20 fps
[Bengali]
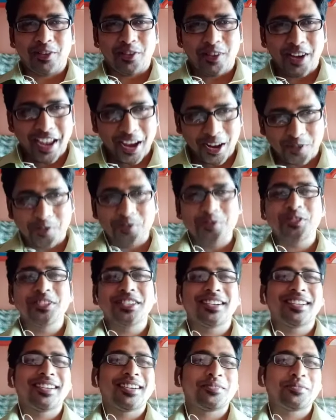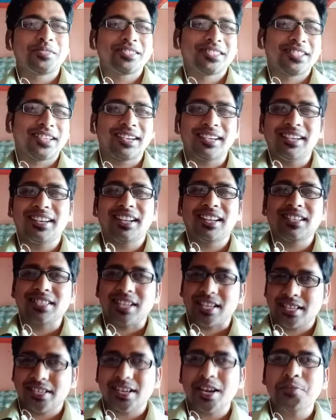এখনও যারা আমার চ্যানেলটিকে
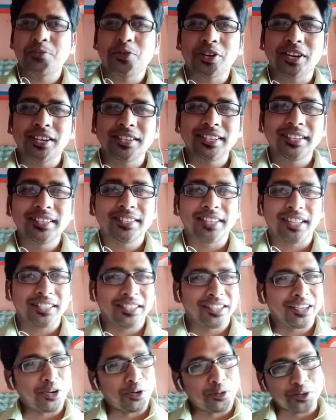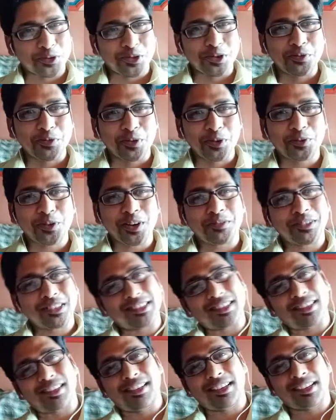সাবস্ক্রাইব করেননি তাদেরকে অবশ্যই বলবো আমার
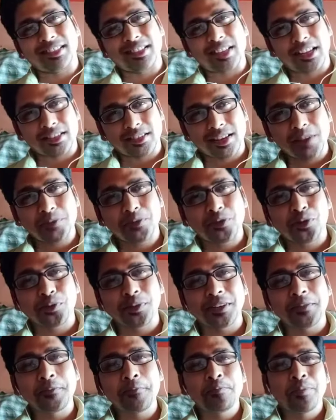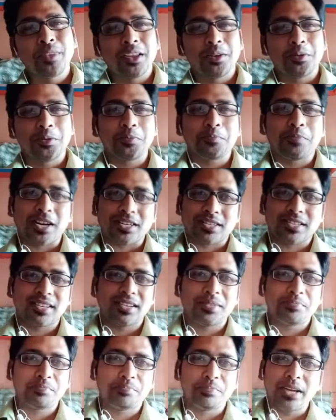চ্যানেলটিকে সাবস্ক্রাইব করবেন এবং পাশে
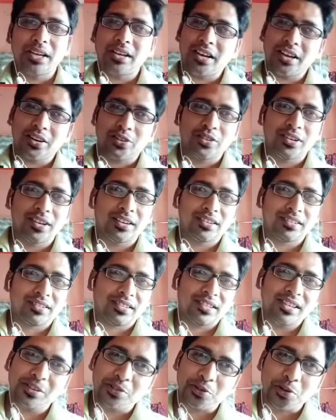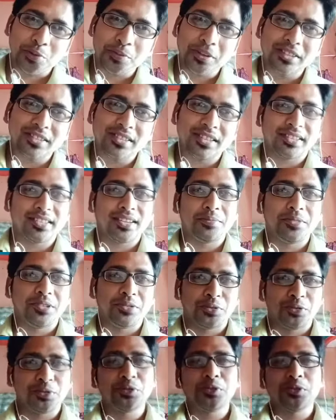বেল আইকনটা ক্লিক করবেন যাতে আমি
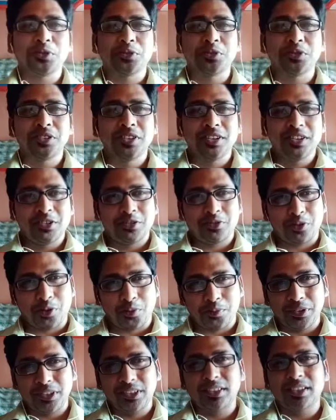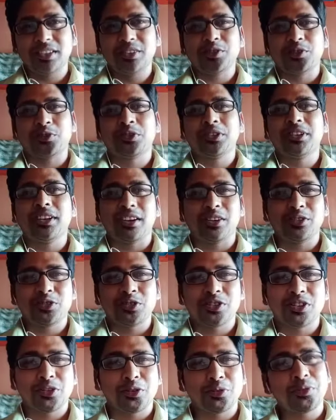নতুন নতুন টপিক নিয়ে যখনই
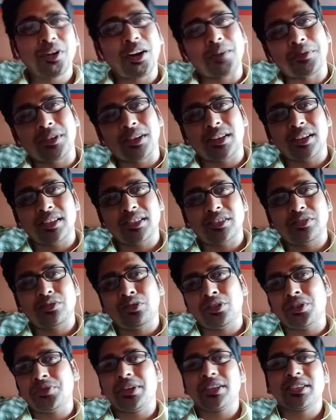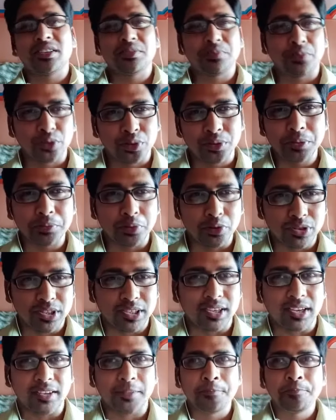আলোচনা করব আপনার কাছে নোটিফিকেশান প্রথমে পৌঁছে
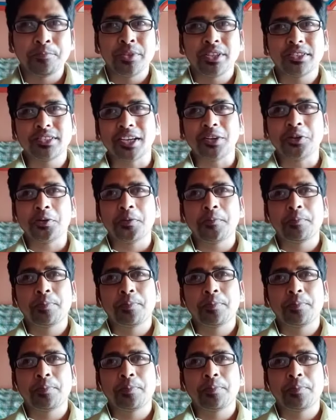যায় যাই হোক